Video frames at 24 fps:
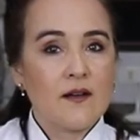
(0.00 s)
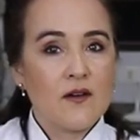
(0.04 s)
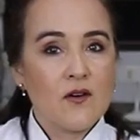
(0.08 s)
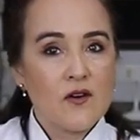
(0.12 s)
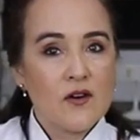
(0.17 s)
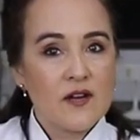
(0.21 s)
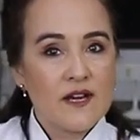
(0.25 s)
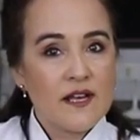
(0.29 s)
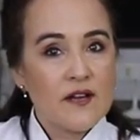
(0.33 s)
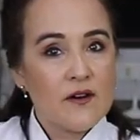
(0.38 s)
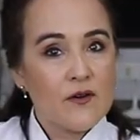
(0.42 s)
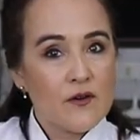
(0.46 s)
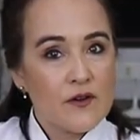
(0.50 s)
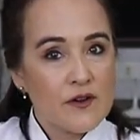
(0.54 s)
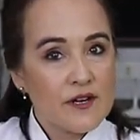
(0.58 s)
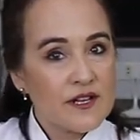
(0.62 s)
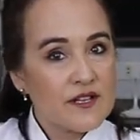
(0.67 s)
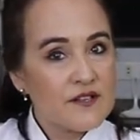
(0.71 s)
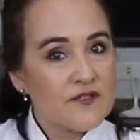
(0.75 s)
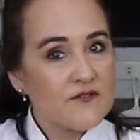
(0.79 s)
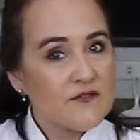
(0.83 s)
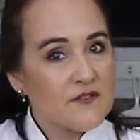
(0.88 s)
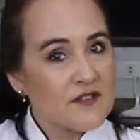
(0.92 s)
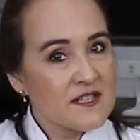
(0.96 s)
Agora é a
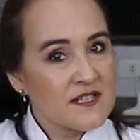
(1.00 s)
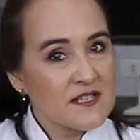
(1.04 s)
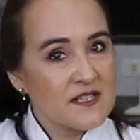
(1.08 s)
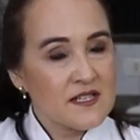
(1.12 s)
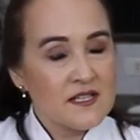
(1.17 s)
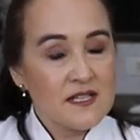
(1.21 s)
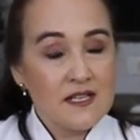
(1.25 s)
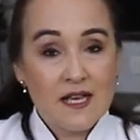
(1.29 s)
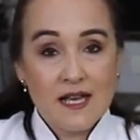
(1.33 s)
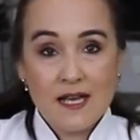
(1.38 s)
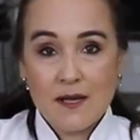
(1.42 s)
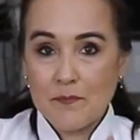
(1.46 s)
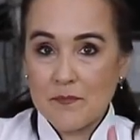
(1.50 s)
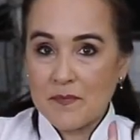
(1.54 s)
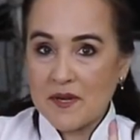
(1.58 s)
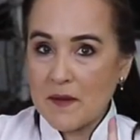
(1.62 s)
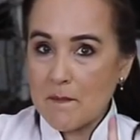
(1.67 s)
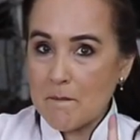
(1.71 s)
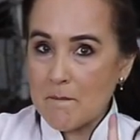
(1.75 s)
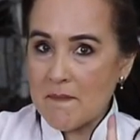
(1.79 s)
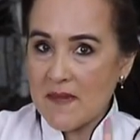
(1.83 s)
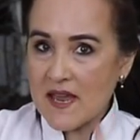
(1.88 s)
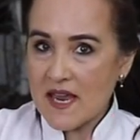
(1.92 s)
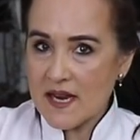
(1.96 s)
hora de fazer a
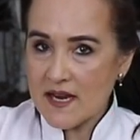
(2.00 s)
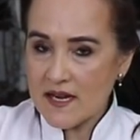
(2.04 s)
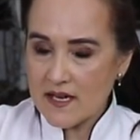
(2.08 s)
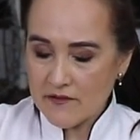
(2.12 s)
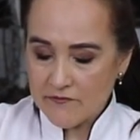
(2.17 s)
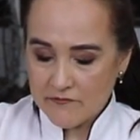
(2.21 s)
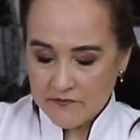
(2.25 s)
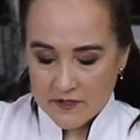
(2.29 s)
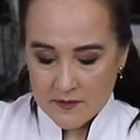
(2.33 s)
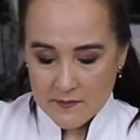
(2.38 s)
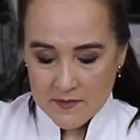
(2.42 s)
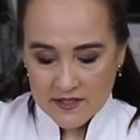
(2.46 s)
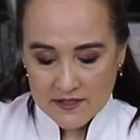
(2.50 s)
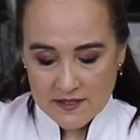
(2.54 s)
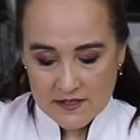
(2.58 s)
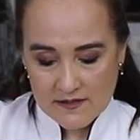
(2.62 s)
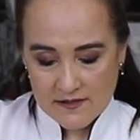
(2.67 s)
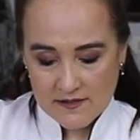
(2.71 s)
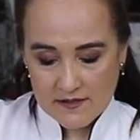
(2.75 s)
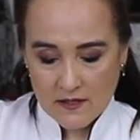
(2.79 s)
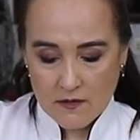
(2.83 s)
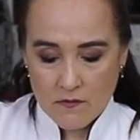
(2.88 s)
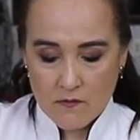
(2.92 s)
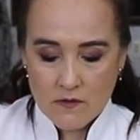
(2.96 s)
primeira
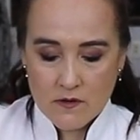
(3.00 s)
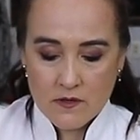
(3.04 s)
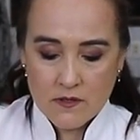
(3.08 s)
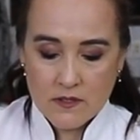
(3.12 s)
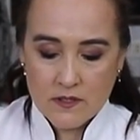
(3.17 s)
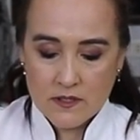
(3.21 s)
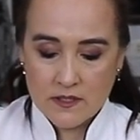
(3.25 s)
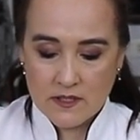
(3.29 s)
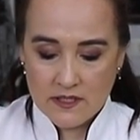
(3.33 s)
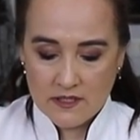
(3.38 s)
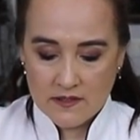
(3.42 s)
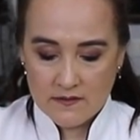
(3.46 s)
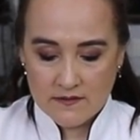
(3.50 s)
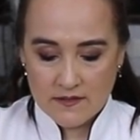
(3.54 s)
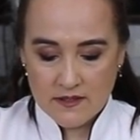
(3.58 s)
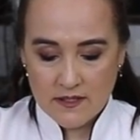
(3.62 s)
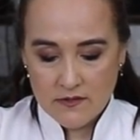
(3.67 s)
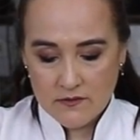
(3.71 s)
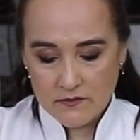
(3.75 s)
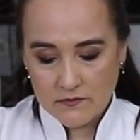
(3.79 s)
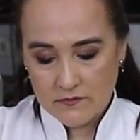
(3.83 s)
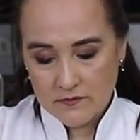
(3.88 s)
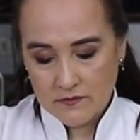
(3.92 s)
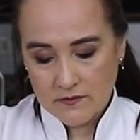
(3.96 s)
fermentação.
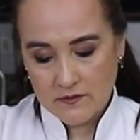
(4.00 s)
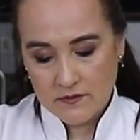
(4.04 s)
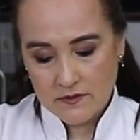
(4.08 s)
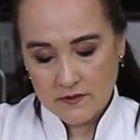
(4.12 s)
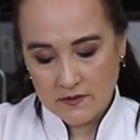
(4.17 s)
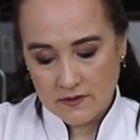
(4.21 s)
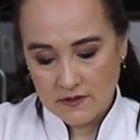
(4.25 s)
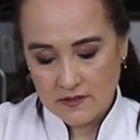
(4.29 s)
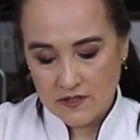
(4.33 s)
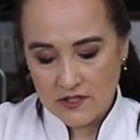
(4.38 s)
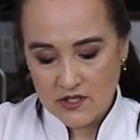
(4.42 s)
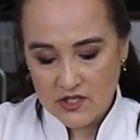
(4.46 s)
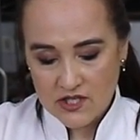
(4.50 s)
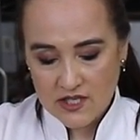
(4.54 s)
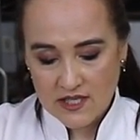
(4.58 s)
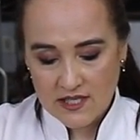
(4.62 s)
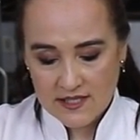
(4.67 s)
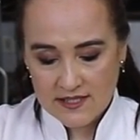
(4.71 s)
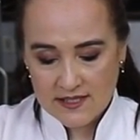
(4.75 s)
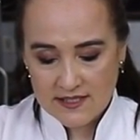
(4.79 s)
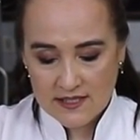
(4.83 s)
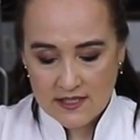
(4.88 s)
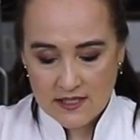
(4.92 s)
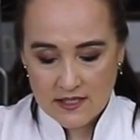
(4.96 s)
Então,
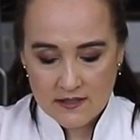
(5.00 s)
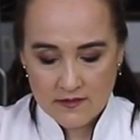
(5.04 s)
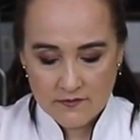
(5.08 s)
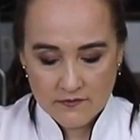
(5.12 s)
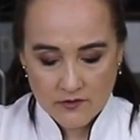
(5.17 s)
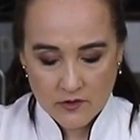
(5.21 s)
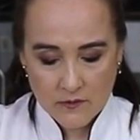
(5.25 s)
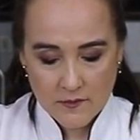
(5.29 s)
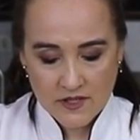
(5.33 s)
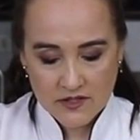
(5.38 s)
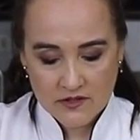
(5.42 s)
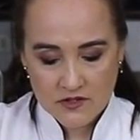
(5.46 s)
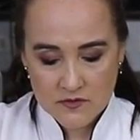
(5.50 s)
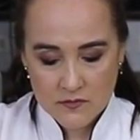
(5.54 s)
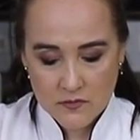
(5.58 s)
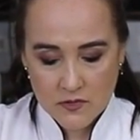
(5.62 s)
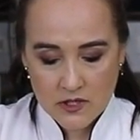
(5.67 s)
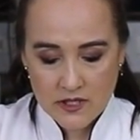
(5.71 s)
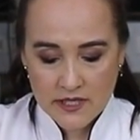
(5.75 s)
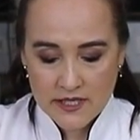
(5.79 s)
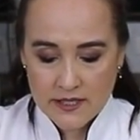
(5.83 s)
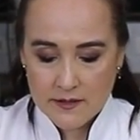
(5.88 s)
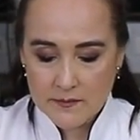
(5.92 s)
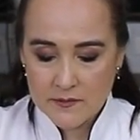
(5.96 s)
deixa ela assim, formato de
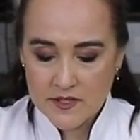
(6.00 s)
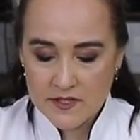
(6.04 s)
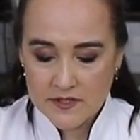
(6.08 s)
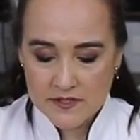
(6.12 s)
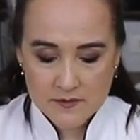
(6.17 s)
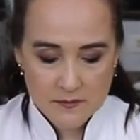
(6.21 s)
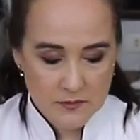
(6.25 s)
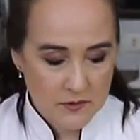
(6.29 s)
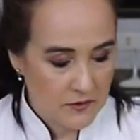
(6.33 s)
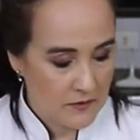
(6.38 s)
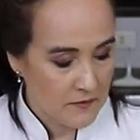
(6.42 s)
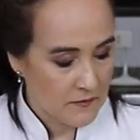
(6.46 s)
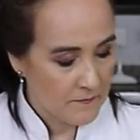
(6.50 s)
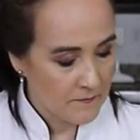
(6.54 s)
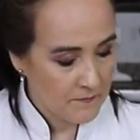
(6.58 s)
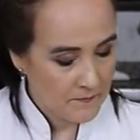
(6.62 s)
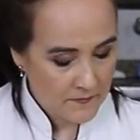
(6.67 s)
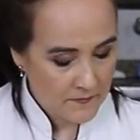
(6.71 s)
bolinha mesmo.